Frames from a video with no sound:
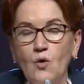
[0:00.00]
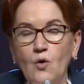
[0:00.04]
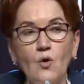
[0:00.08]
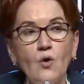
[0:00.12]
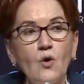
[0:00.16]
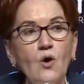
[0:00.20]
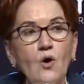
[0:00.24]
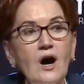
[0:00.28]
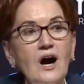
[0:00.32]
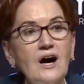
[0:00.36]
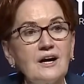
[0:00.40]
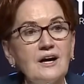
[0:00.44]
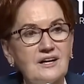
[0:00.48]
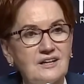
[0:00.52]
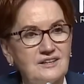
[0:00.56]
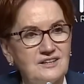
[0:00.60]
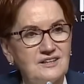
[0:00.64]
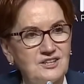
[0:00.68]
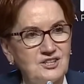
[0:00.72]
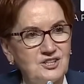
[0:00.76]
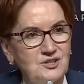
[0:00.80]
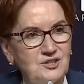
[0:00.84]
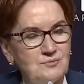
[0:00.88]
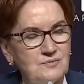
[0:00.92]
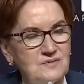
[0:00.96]
O
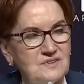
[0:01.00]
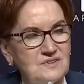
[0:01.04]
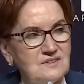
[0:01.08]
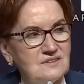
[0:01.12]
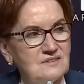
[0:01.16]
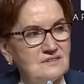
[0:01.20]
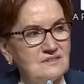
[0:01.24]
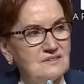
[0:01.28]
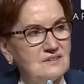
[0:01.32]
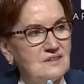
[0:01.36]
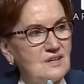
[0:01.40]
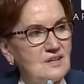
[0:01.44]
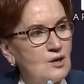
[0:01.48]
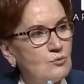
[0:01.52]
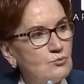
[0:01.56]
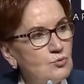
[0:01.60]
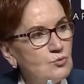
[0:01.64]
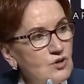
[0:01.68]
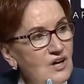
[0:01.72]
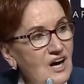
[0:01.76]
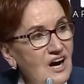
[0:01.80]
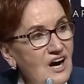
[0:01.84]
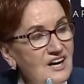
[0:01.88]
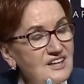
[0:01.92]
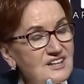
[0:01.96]
arkadaşımın,
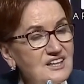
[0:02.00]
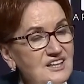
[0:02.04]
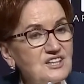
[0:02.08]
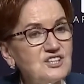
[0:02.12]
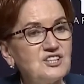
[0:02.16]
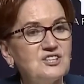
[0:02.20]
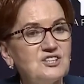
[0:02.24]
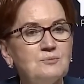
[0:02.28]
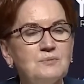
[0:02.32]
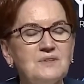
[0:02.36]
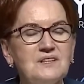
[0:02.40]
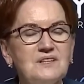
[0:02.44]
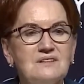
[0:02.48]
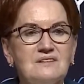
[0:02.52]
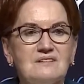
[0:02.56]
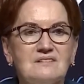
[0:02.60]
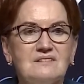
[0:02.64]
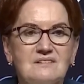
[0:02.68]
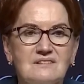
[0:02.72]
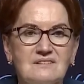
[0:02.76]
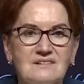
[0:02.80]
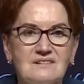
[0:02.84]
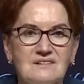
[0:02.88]
bu kardeşimin